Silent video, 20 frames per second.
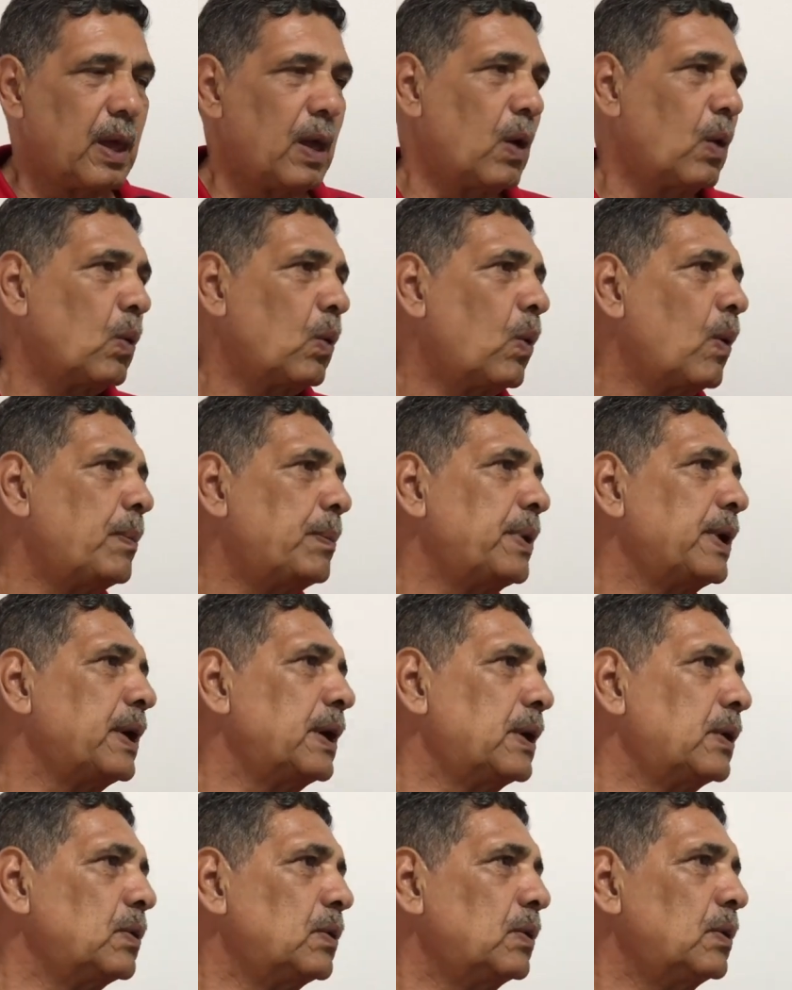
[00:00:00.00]
É um
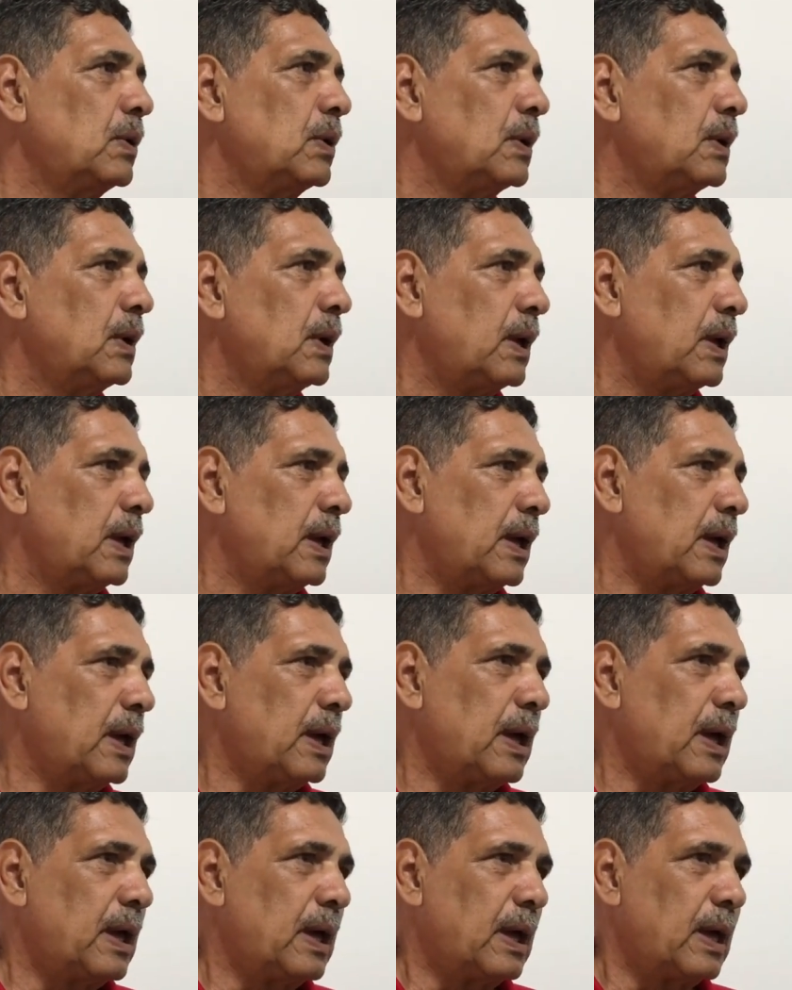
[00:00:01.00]
companheiro
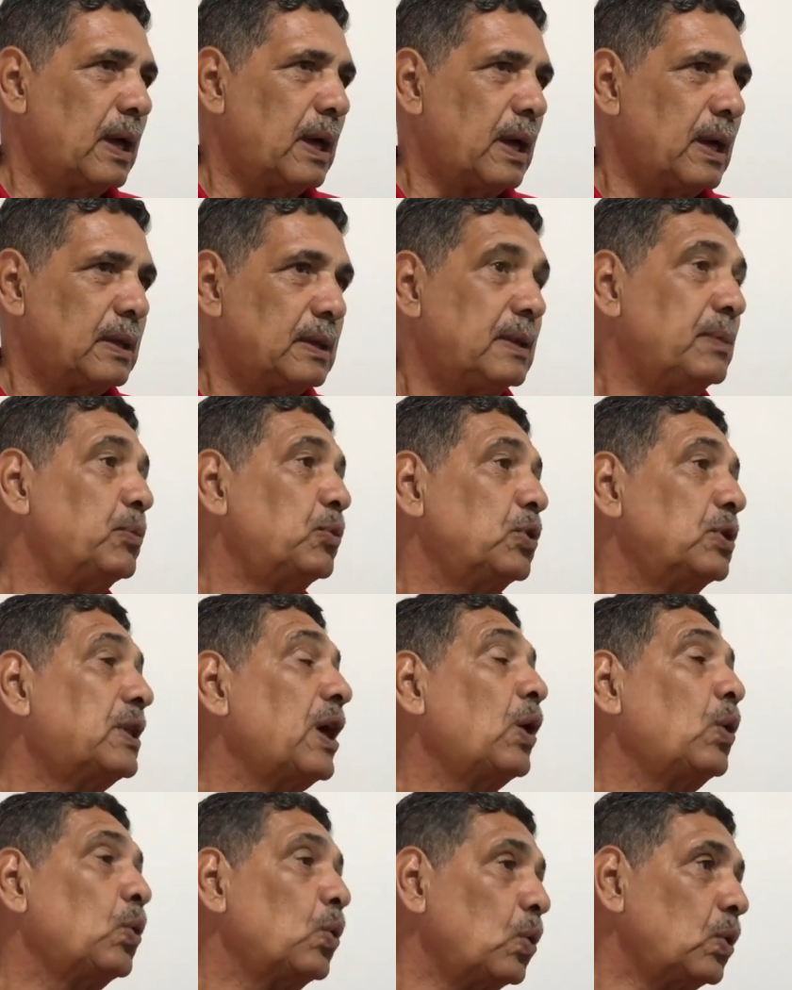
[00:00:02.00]
é, de
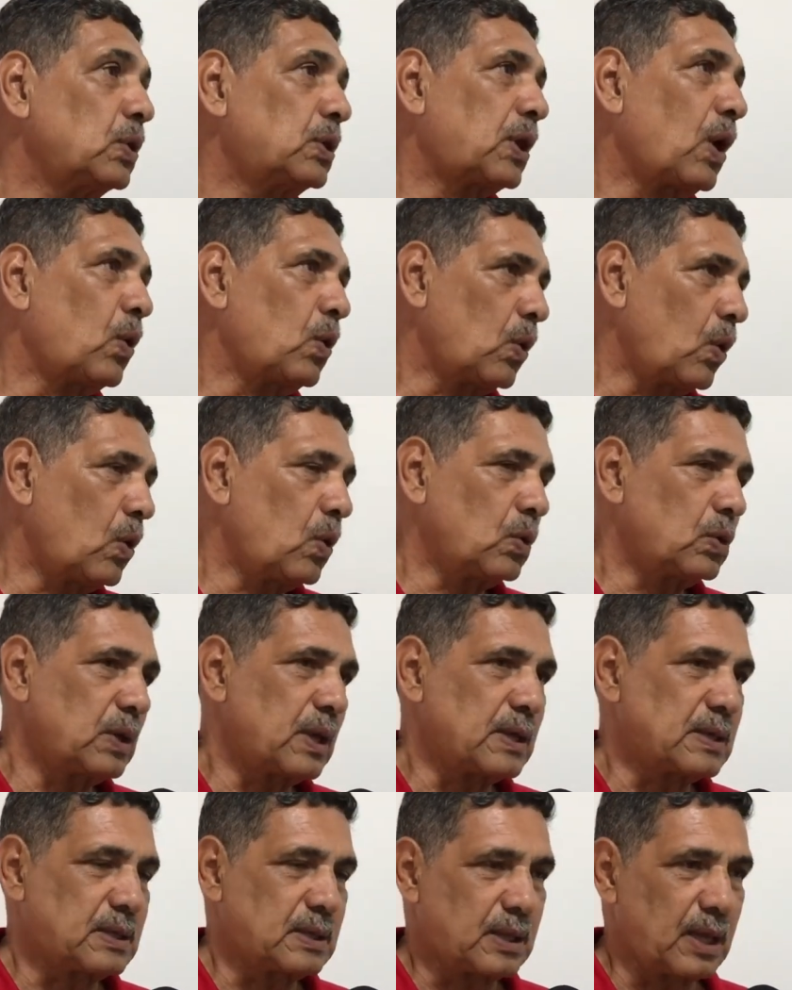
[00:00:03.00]
muita luta ao longo
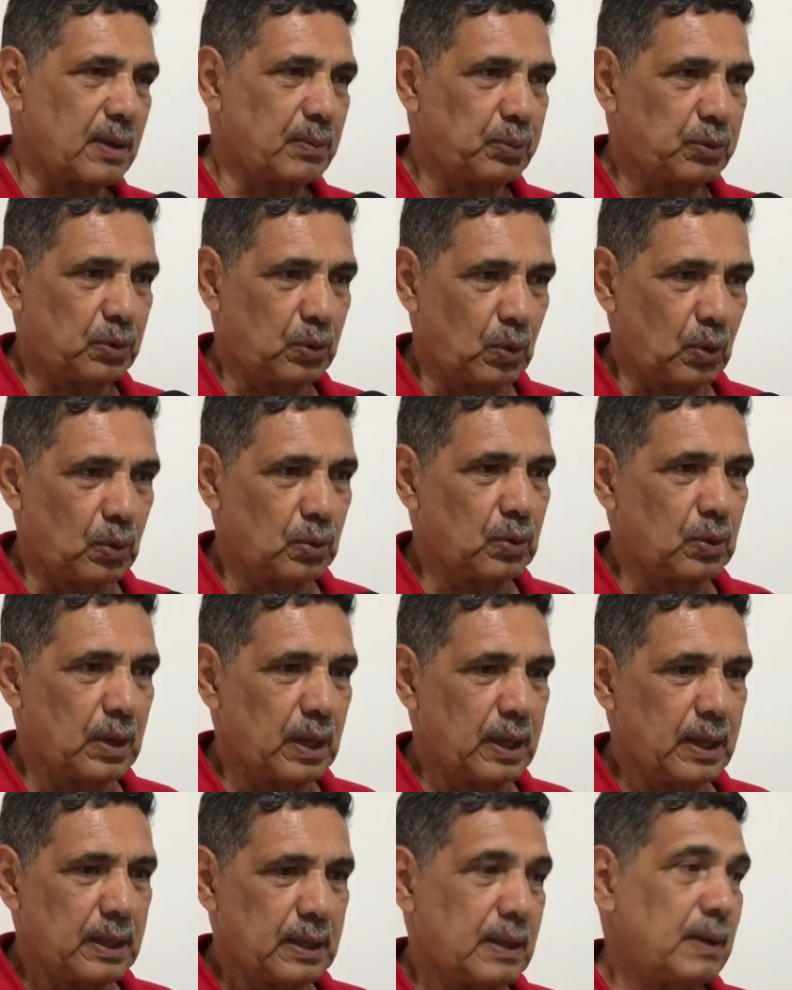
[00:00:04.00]
desse tempo todo,
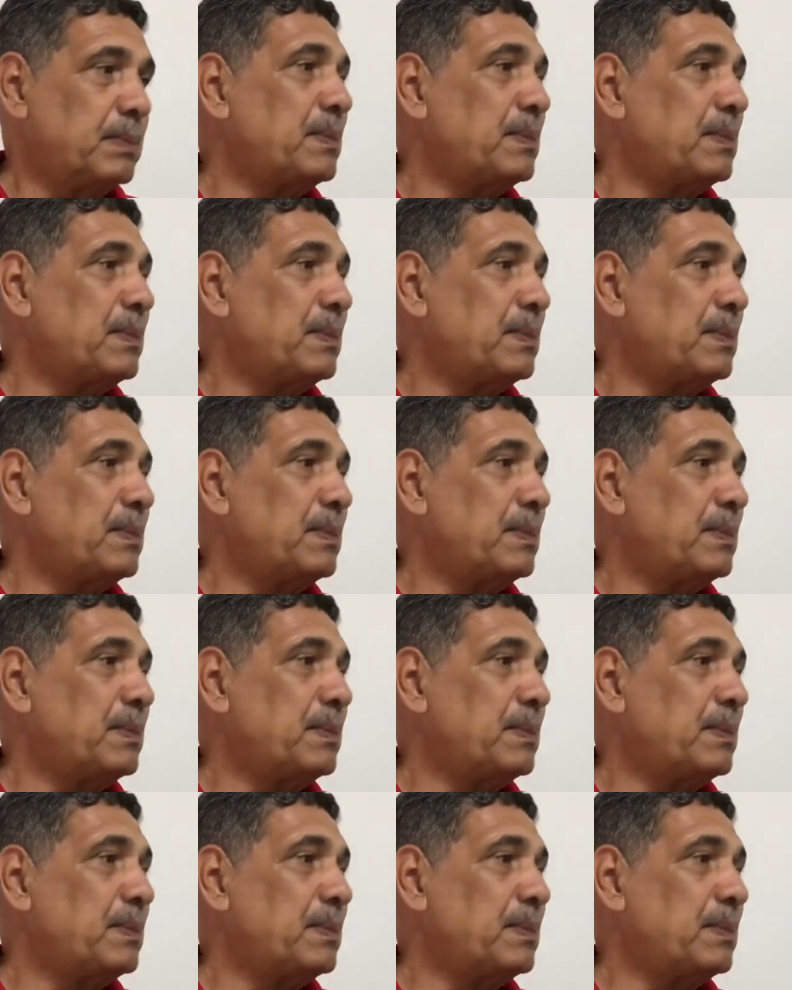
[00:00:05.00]
né? E que